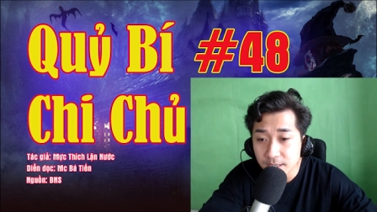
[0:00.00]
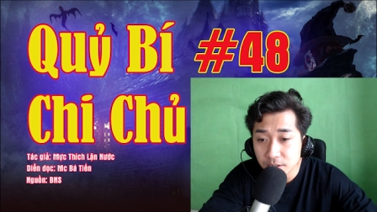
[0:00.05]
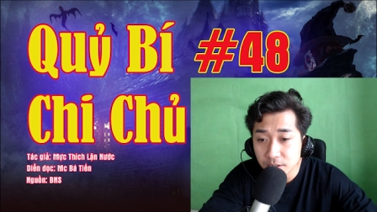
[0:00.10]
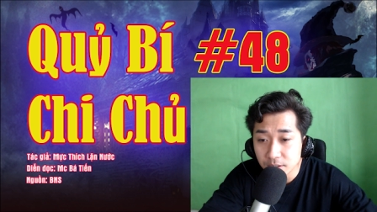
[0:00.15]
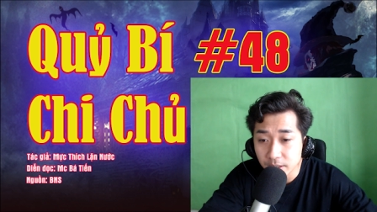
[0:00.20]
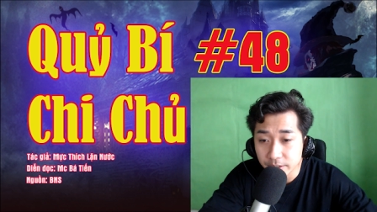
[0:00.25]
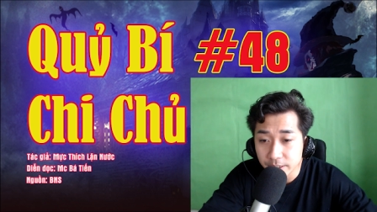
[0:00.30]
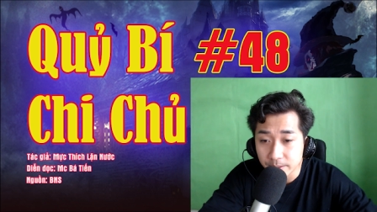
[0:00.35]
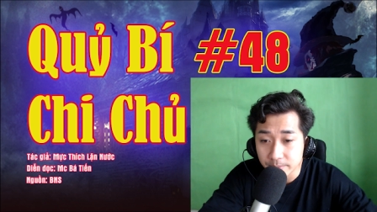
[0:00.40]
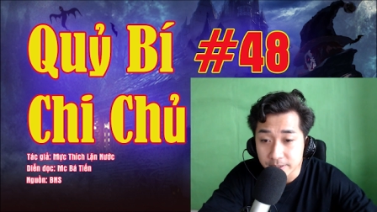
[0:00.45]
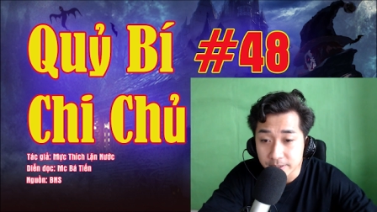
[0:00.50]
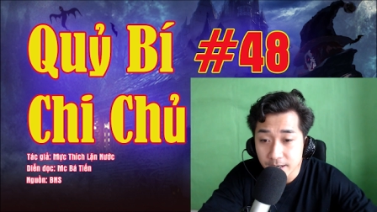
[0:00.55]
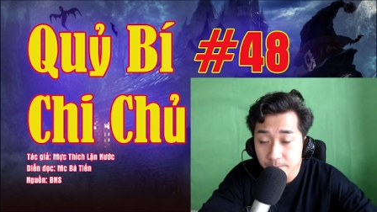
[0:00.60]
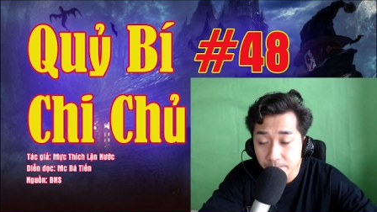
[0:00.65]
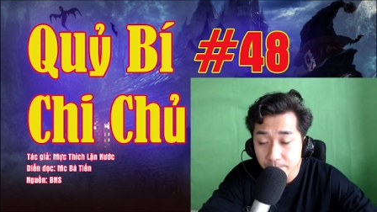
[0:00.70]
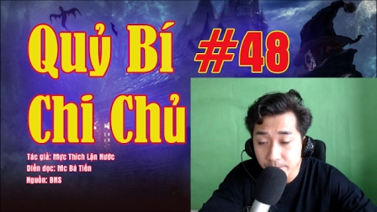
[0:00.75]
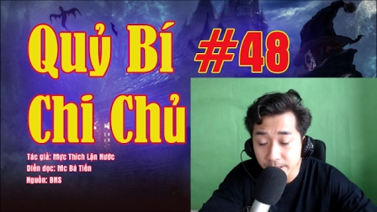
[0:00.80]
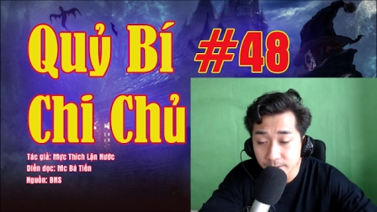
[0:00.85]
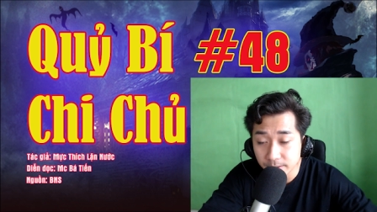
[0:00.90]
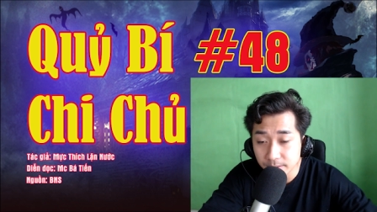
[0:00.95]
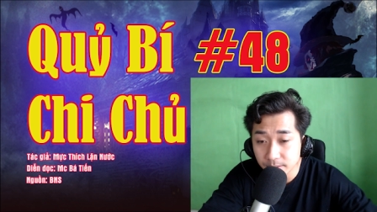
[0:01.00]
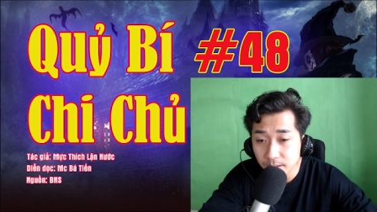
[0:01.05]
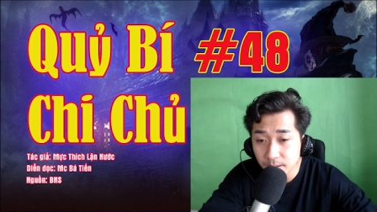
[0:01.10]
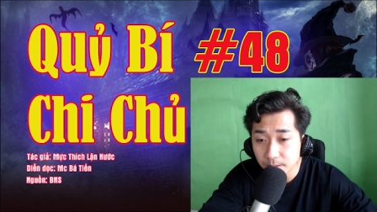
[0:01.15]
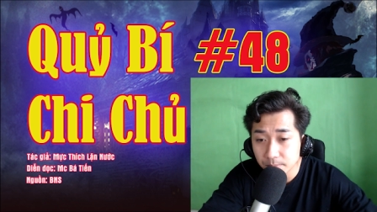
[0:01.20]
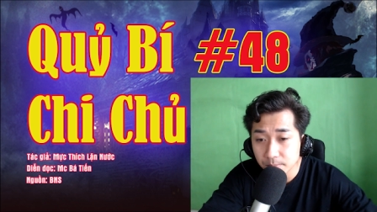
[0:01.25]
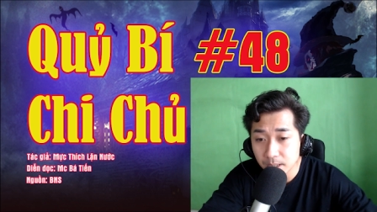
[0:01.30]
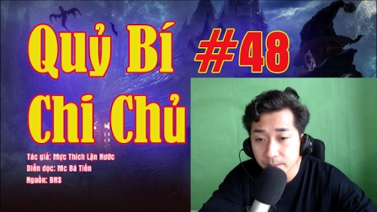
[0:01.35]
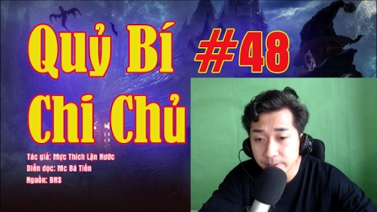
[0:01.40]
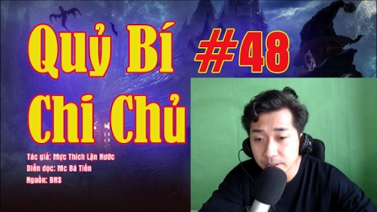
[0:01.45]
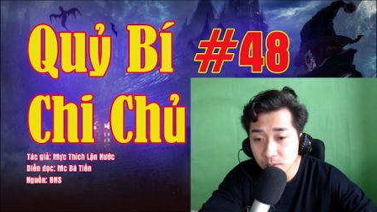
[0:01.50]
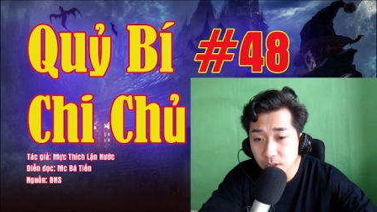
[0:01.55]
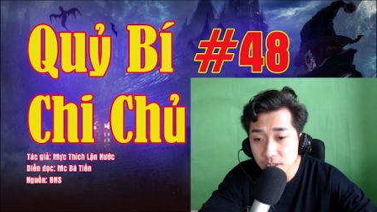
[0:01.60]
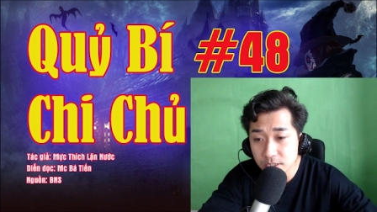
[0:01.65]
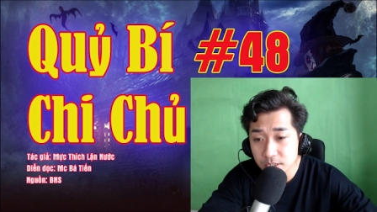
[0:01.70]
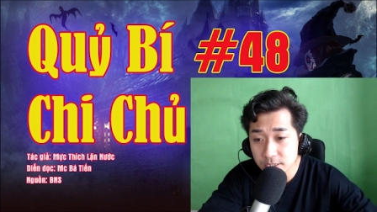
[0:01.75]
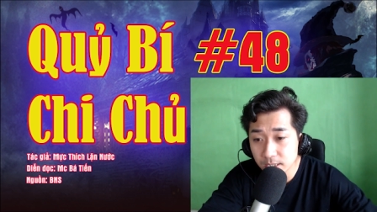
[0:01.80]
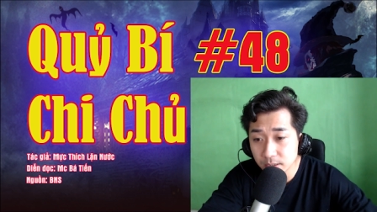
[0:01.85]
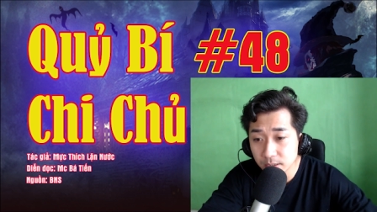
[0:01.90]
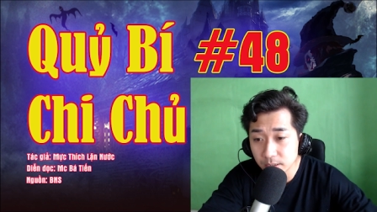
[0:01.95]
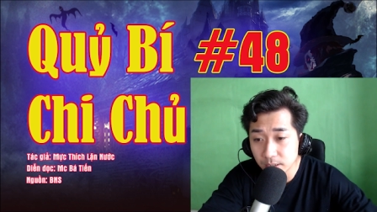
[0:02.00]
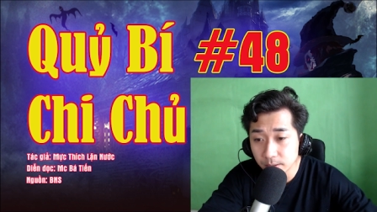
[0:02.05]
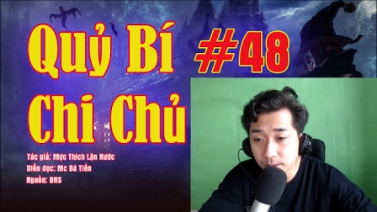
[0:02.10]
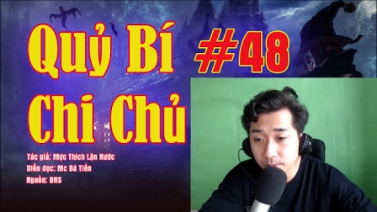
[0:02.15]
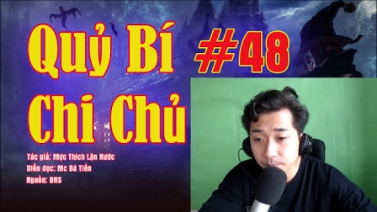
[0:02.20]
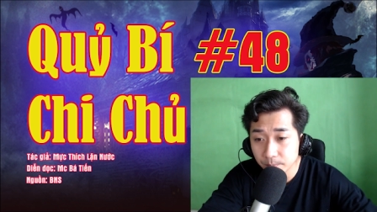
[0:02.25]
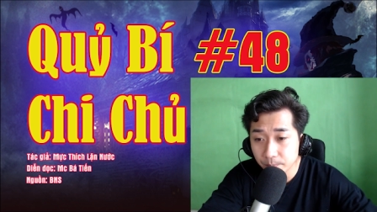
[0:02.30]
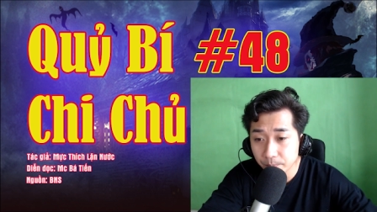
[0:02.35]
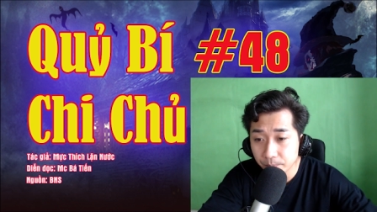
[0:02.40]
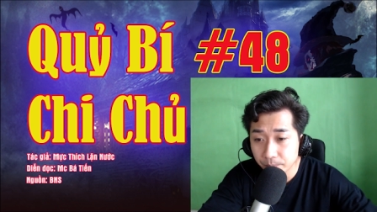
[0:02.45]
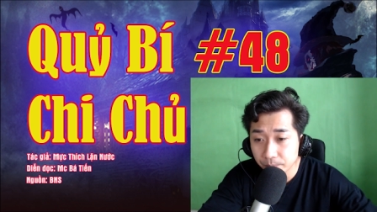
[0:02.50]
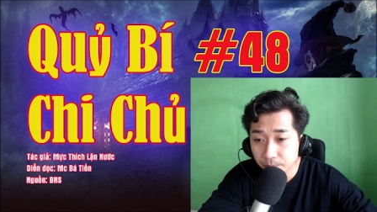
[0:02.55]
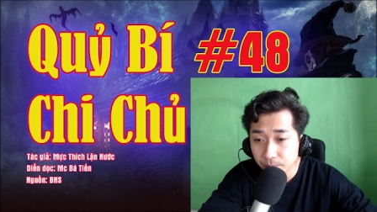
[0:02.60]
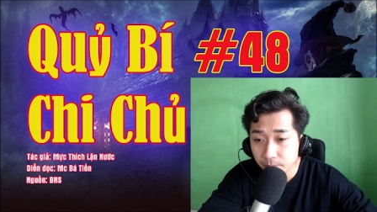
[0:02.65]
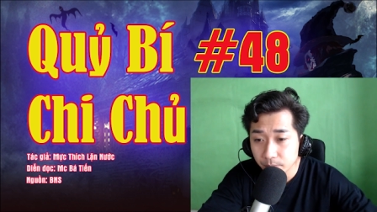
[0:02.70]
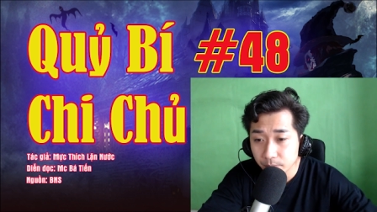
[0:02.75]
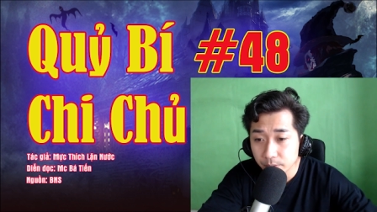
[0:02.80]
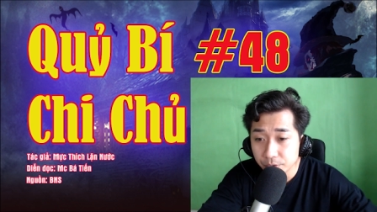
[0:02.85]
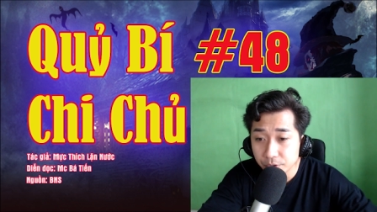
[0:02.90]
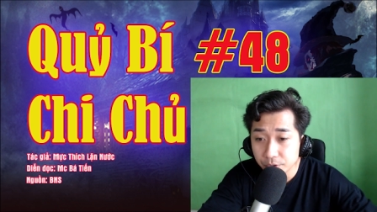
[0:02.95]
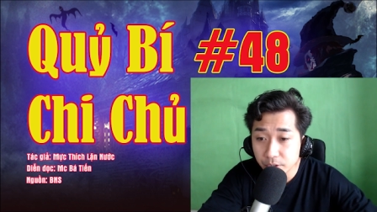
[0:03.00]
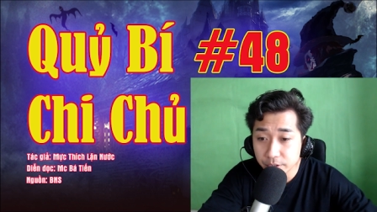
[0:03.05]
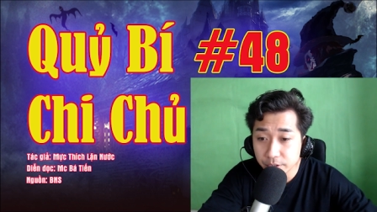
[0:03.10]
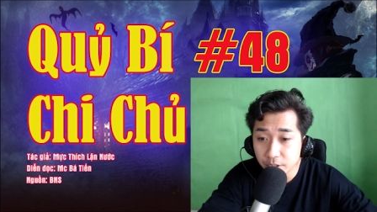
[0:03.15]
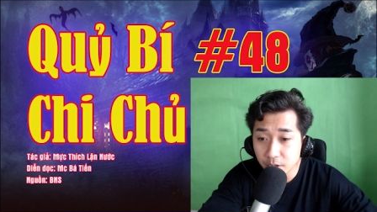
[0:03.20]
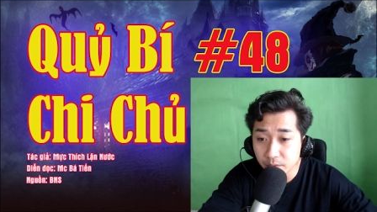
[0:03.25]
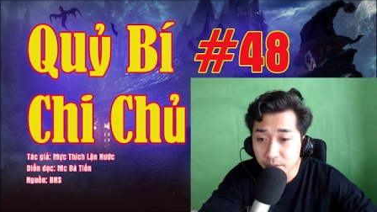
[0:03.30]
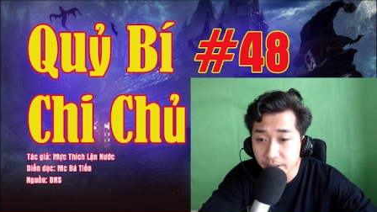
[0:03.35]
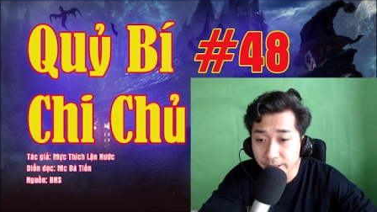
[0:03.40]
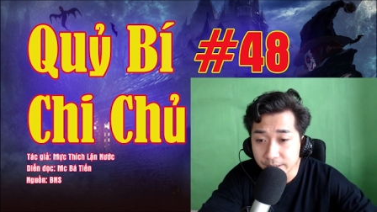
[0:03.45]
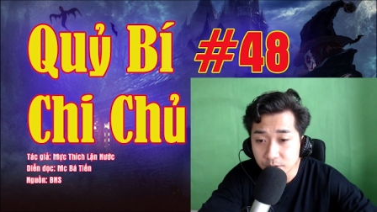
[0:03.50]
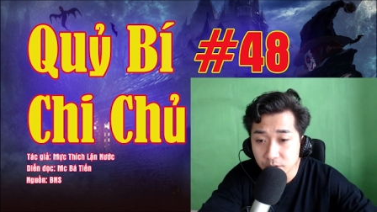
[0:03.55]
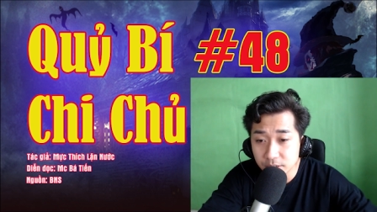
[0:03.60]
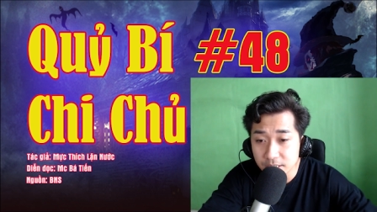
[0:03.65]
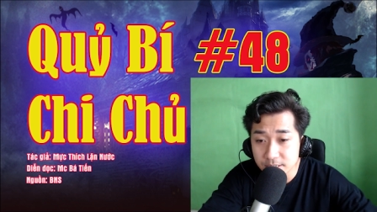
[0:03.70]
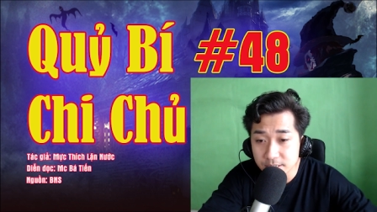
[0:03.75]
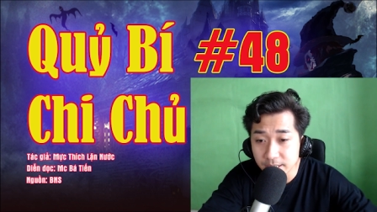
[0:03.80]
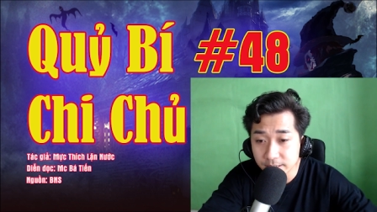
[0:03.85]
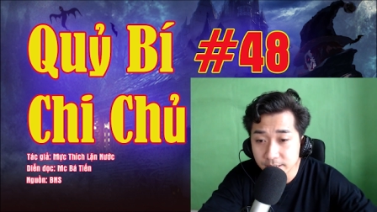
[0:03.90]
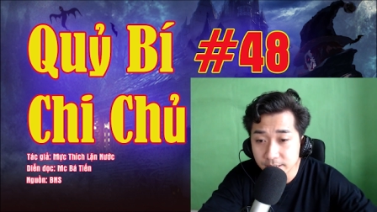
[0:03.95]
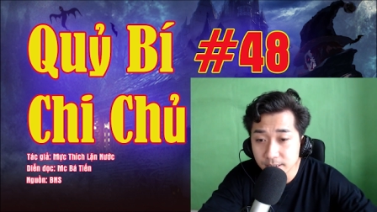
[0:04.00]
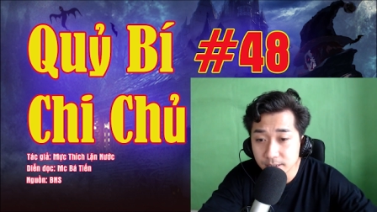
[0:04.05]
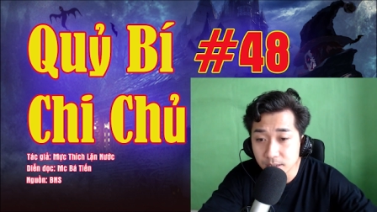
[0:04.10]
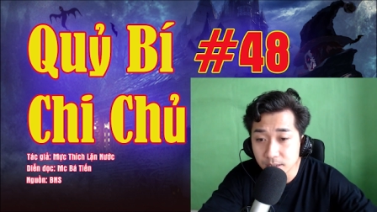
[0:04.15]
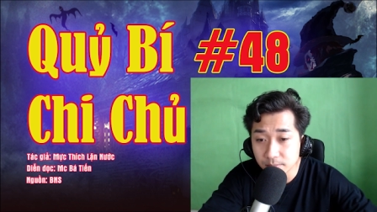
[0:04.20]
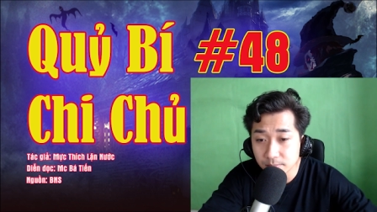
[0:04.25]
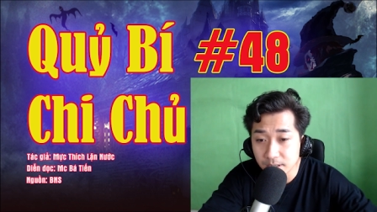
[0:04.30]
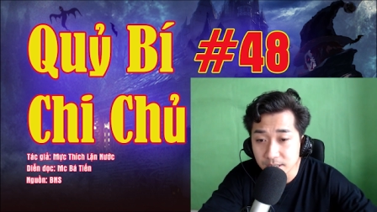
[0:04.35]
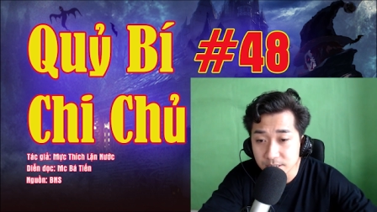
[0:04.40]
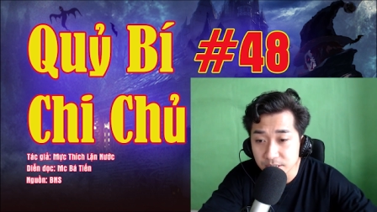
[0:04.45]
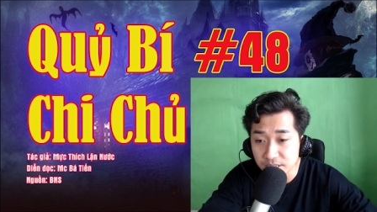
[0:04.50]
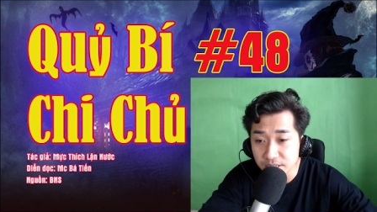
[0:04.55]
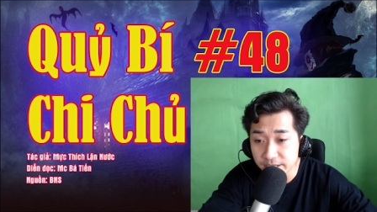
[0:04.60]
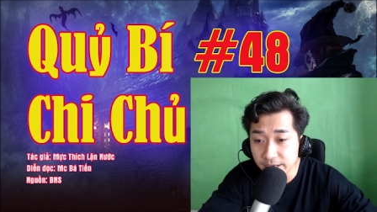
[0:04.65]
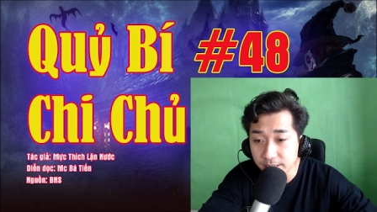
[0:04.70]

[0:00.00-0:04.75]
"Vừa rồi con gặp nam tước Grammer, nhưng ông ta có một vài chi tiết không giống trước đây.